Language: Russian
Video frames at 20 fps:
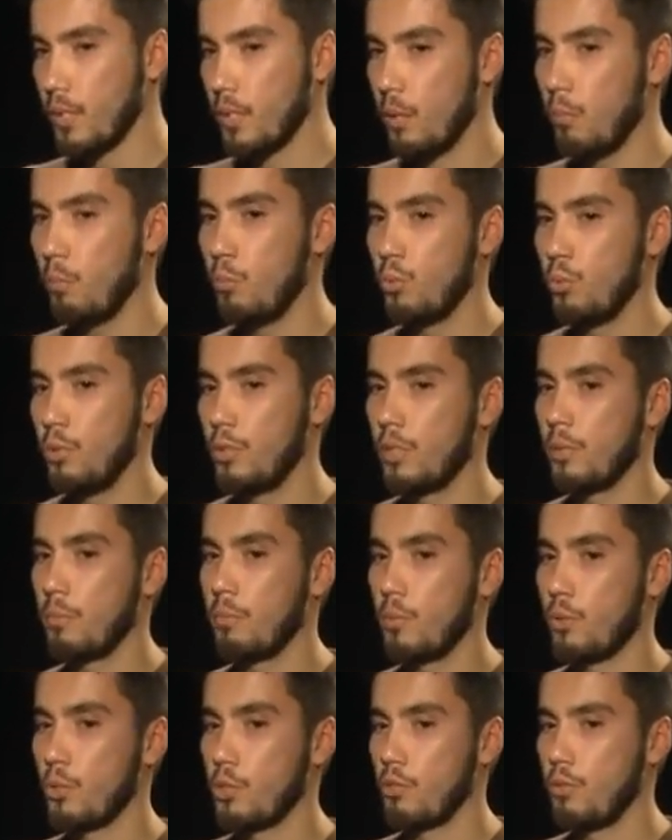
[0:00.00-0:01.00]
о буднях
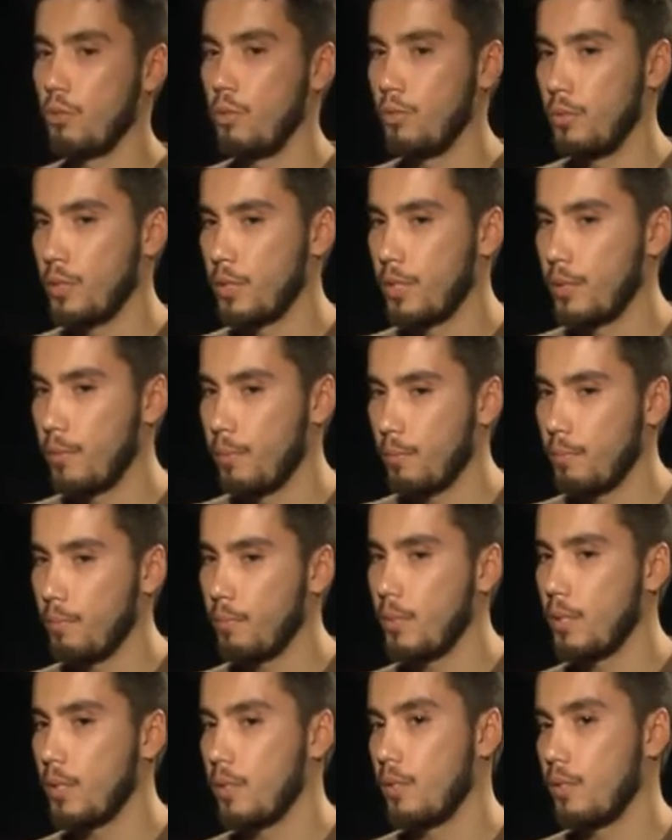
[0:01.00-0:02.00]
прошлого века,
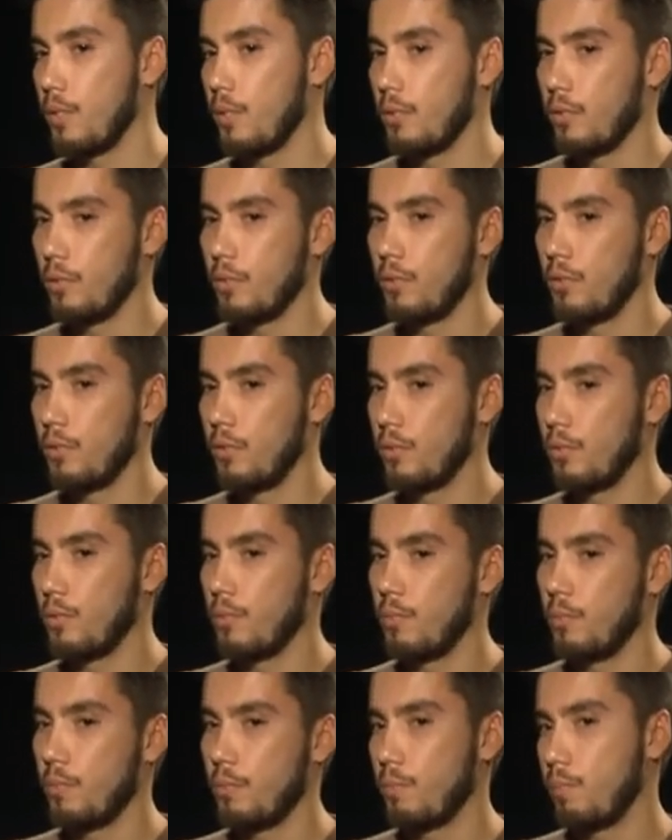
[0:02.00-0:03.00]
о,
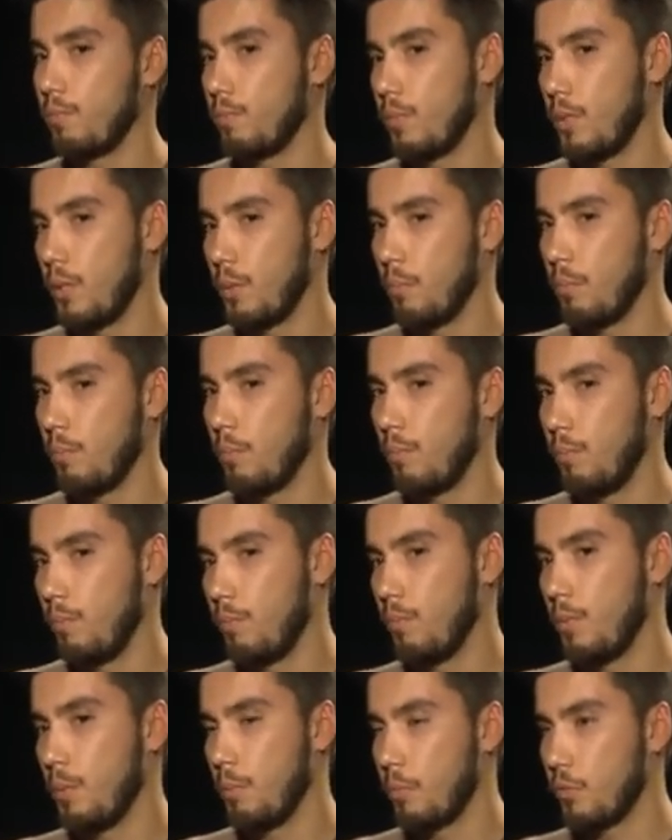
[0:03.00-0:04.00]

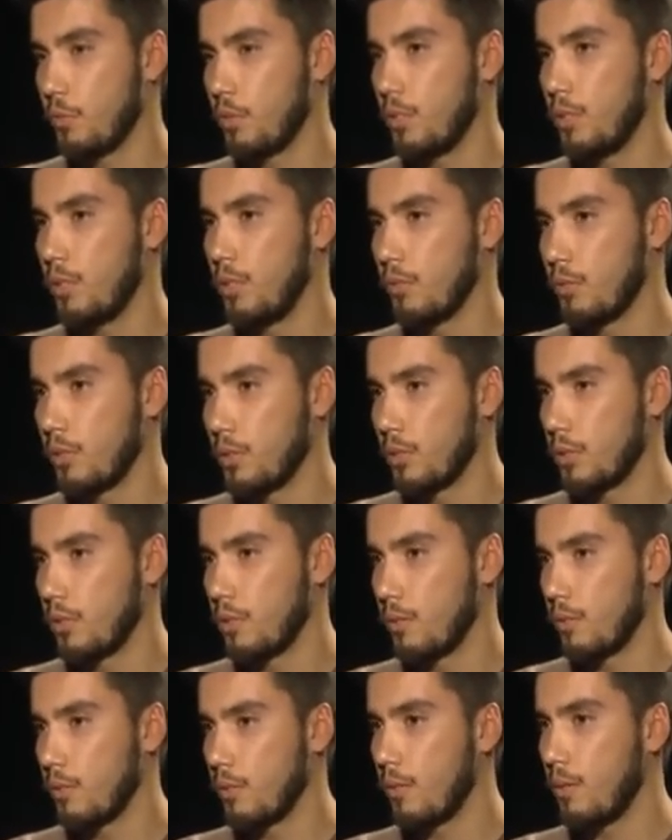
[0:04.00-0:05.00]
о
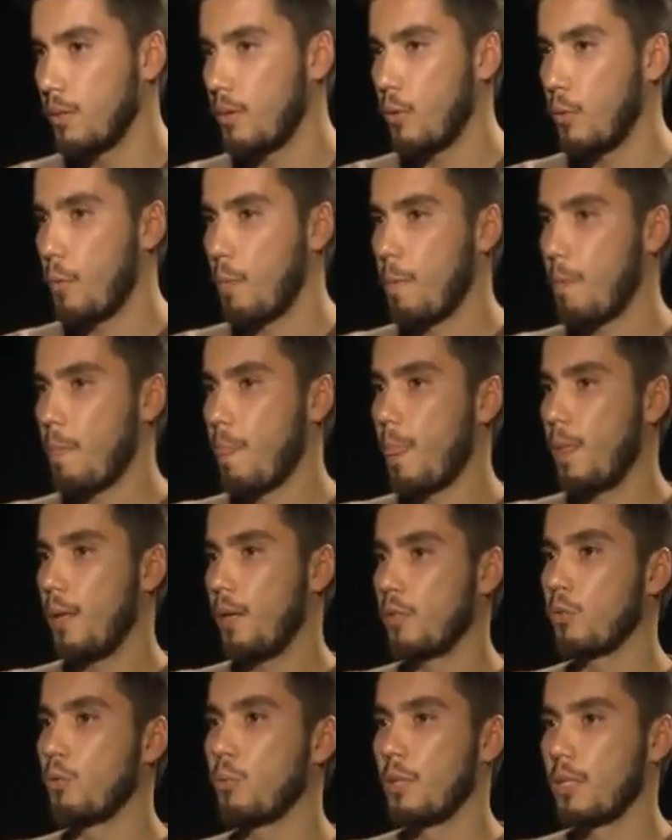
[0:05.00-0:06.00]
повседневности
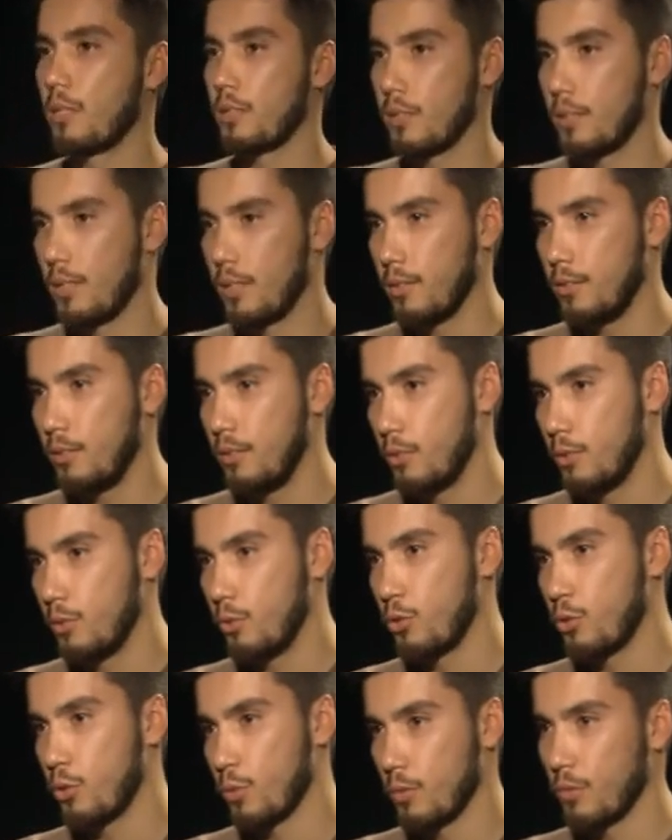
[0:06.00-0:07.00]
и о том, как сохранить
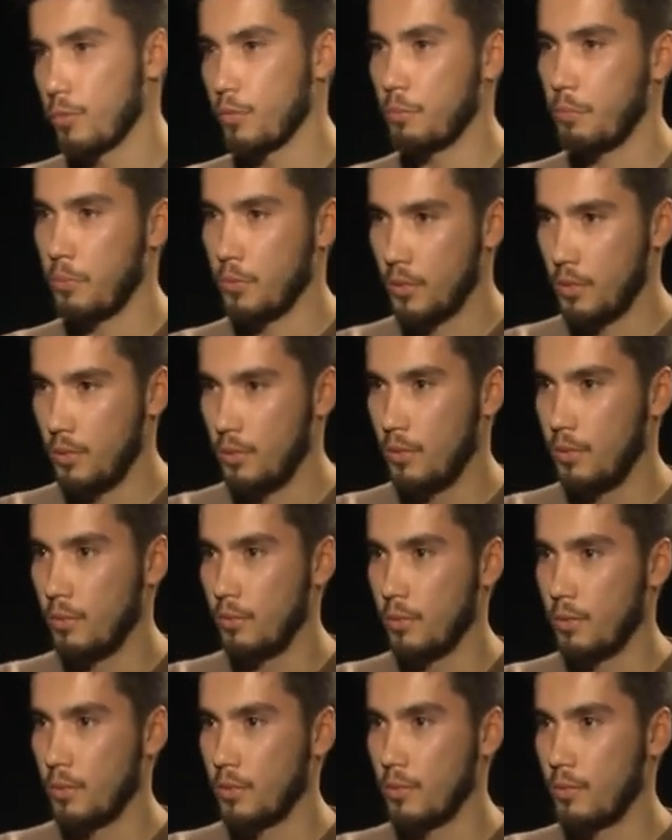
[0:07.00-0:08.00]
эти чувства в
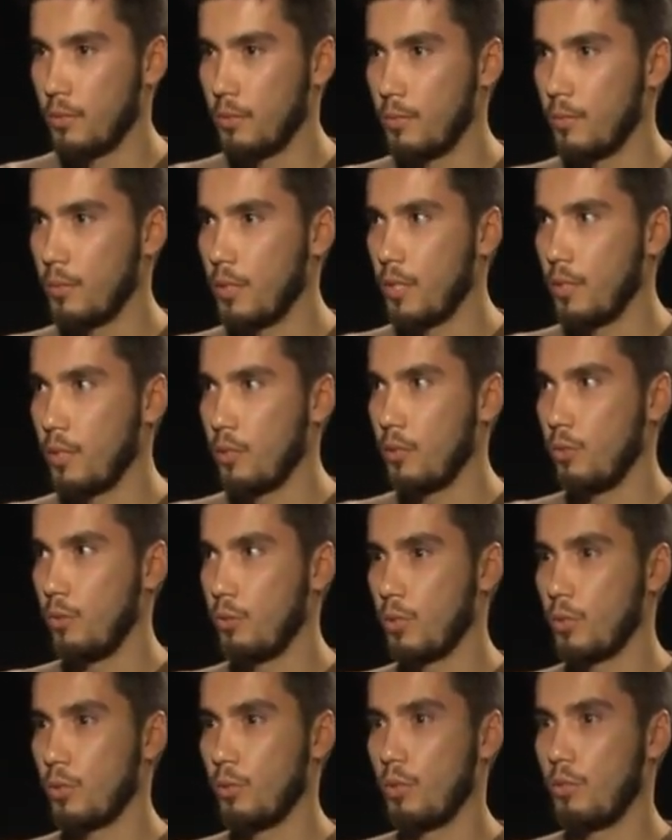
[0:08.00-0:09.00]
повседневности.
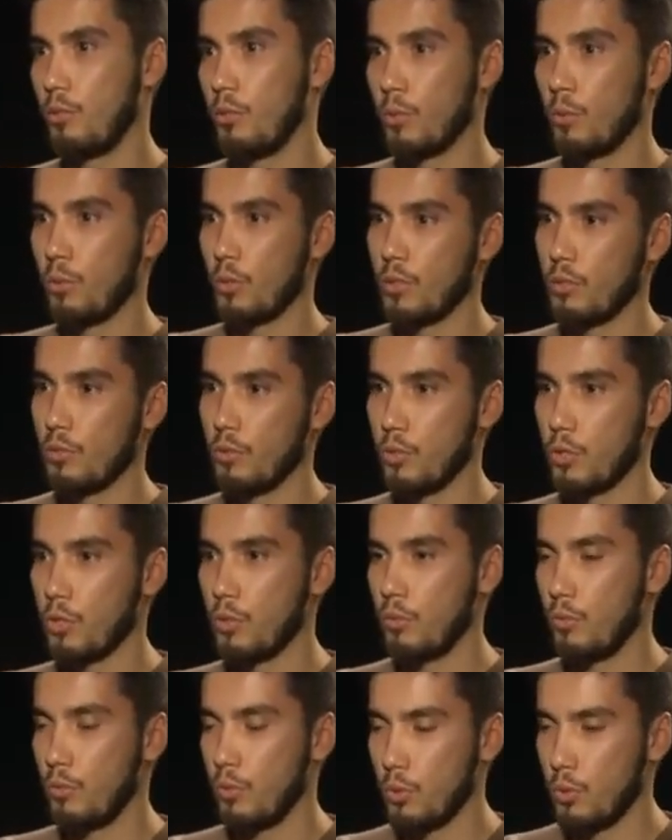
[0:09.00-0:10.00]
Он такой глоток
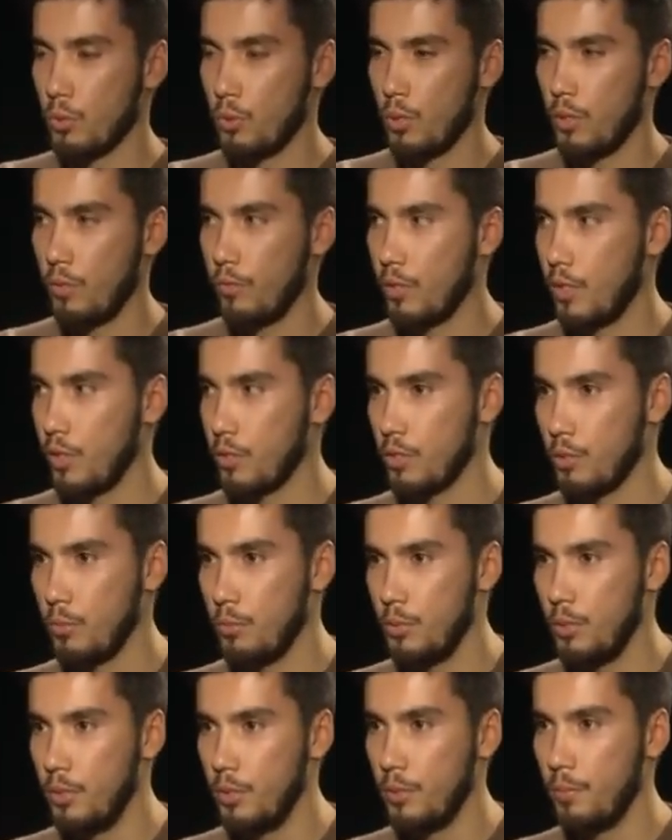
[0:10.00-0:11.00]
свежего воздуха в
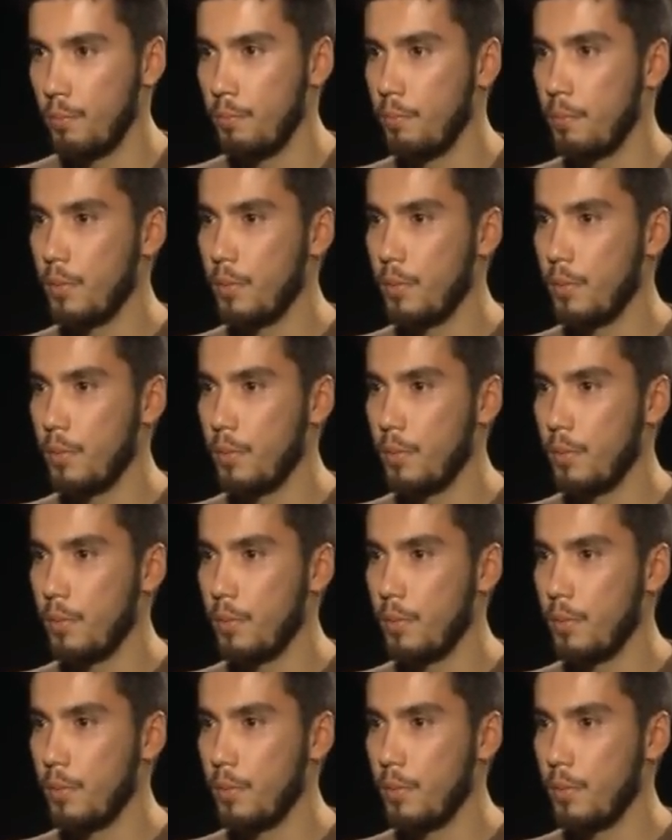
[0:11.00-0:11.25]
каждом дне.